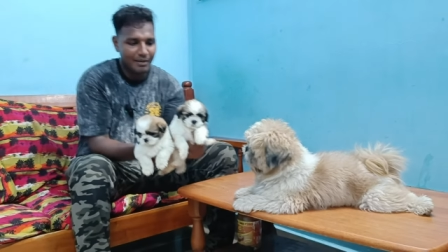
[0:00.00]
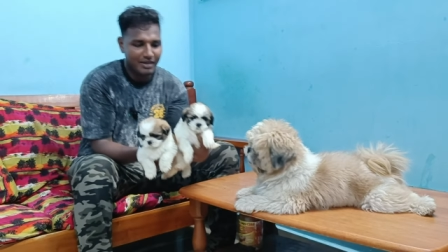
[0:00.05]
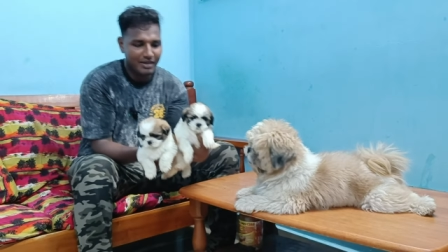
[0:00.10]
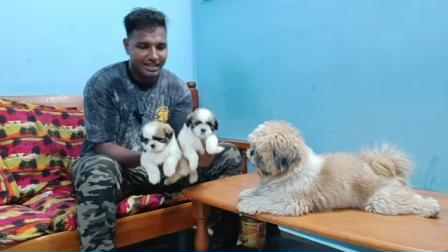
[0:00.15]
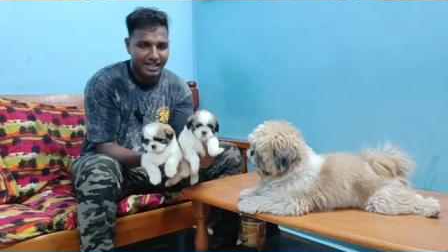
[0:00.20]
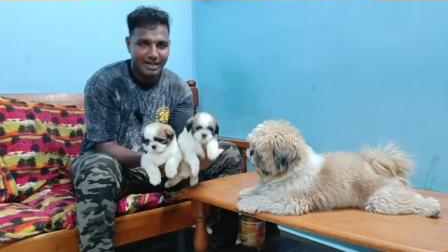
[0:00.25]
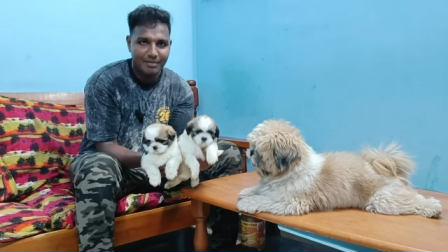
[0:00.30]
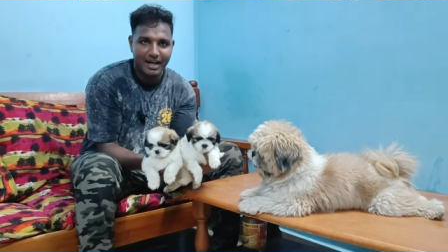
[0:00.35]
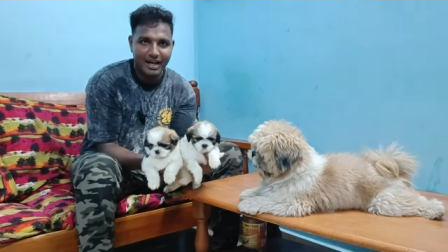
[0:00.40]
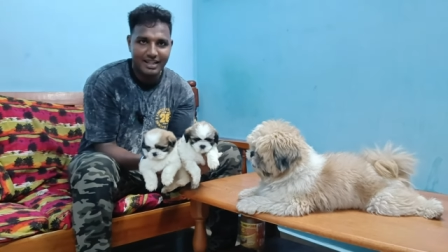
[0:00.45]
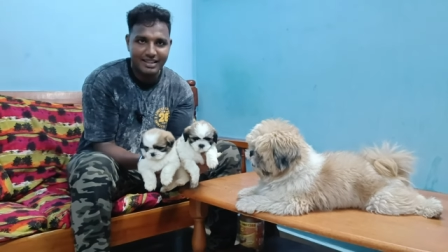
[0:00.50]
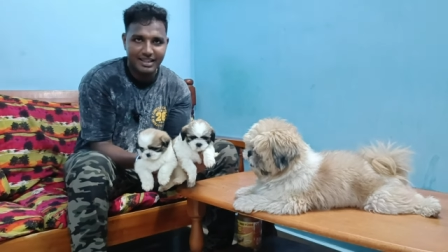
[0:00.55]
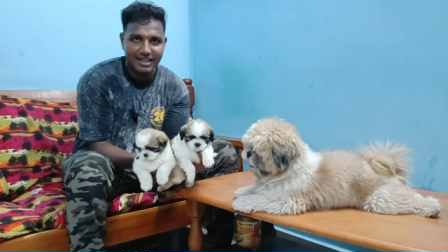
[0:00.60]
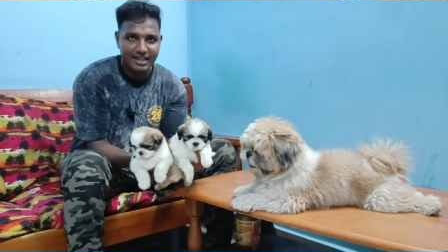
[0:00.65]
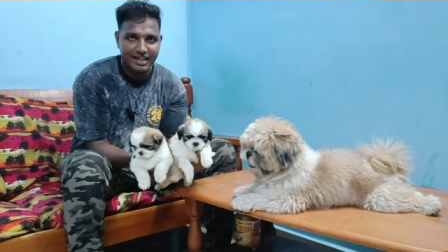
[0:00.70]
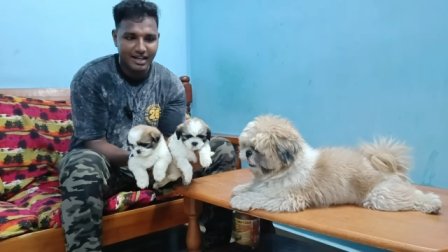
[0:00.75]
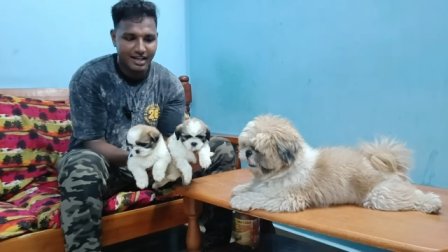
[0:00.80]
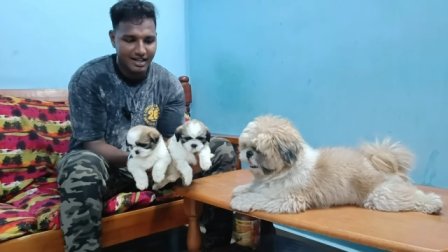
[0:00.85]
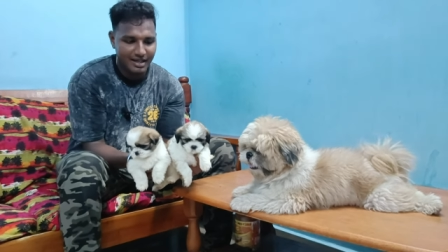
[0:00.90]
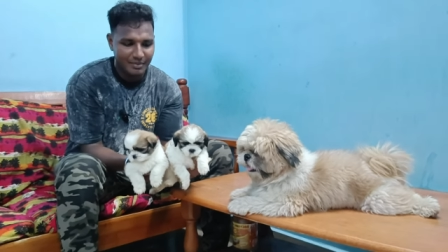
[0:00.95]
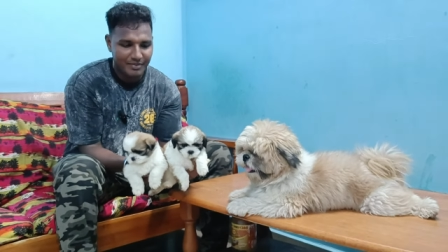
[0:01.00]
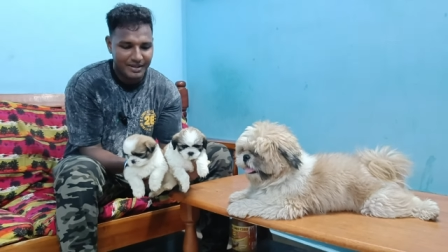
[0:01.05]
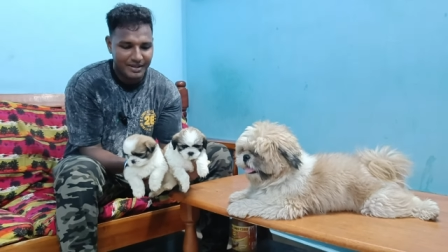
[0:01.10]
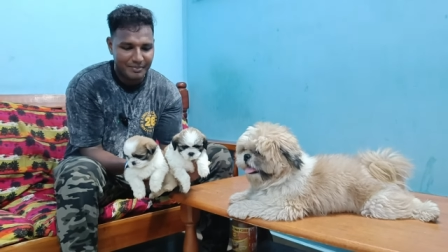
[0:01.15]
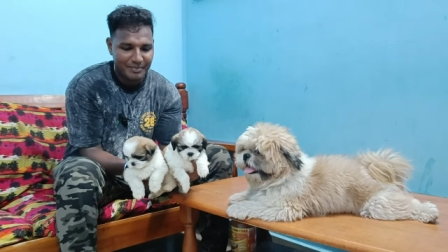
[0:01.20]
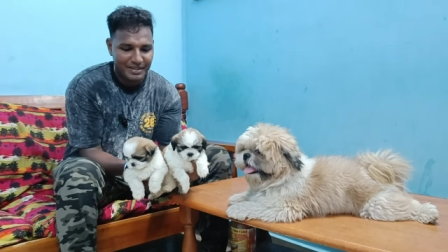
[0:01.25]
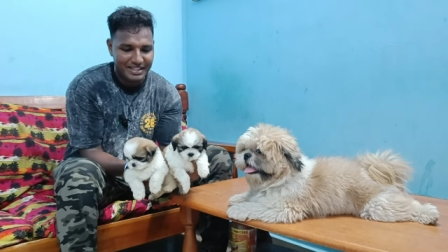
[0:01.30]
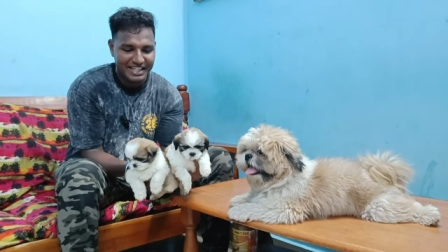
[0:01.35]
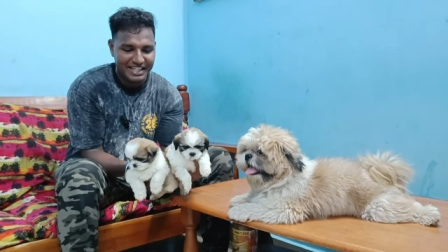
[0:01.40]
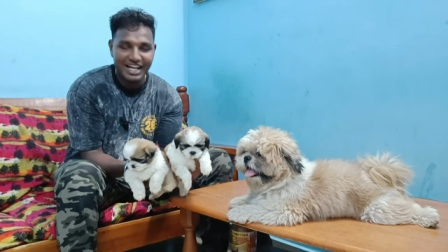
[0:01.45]
அப்புறம் நம்ம அடுத்த காட்டுற
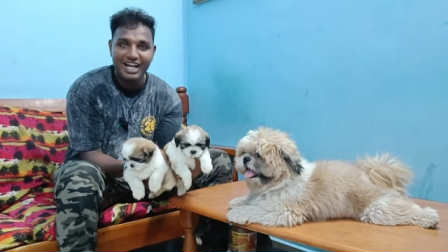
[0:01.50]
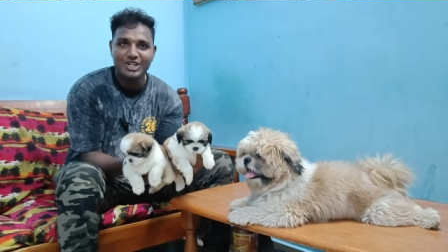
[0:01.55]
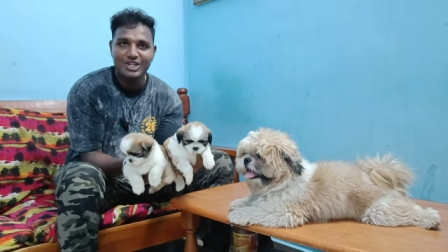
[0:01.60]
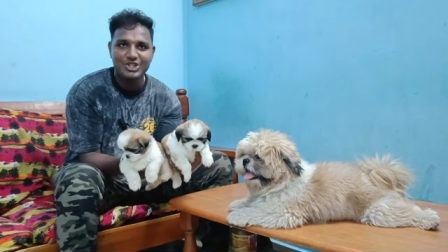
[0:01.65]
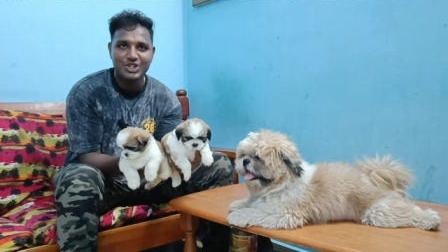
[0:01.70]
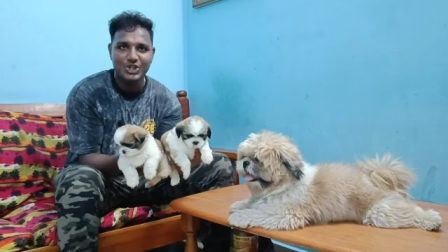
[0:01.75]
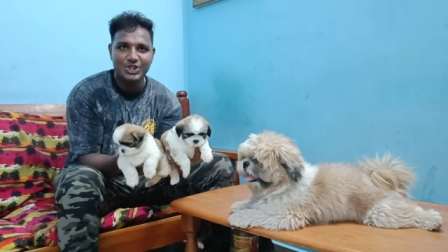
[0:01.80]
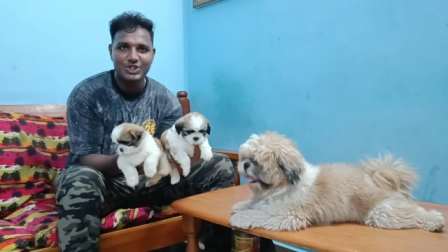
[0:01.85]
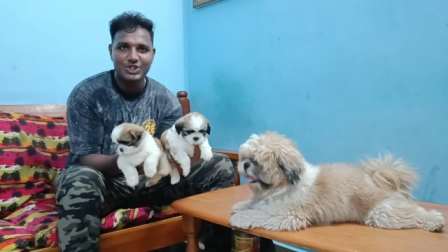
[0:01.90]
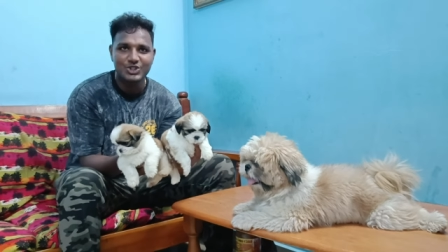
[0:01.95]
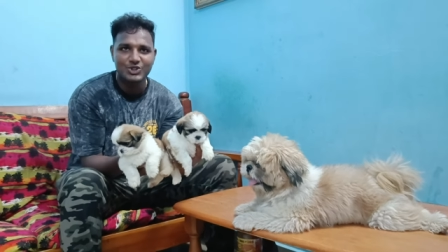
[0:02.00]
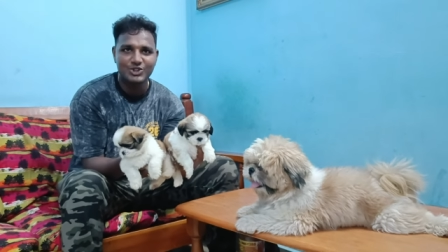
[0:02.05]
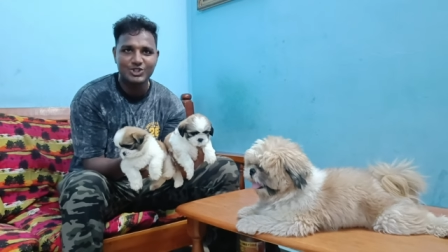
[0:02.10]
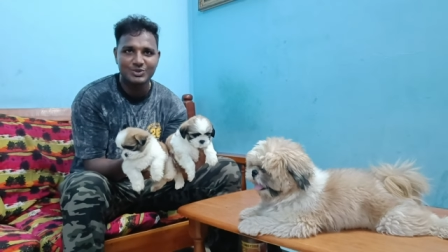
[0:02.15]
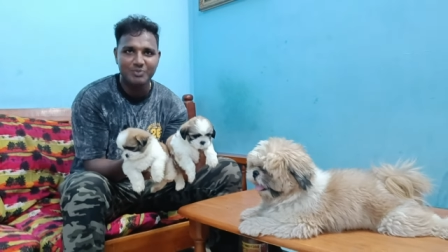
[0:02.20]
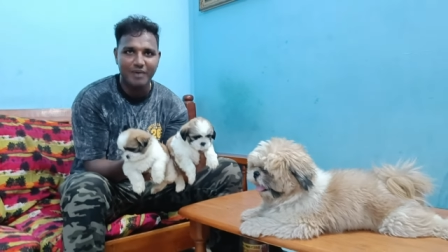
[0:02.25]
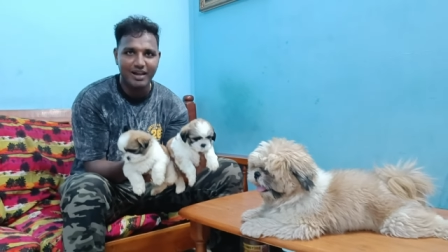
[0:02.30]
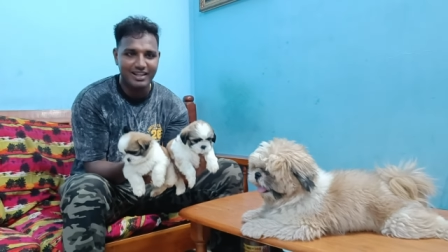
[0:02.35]
பிரீடு பாத்தீங்கன்னா ஷிட்ஜூஸ்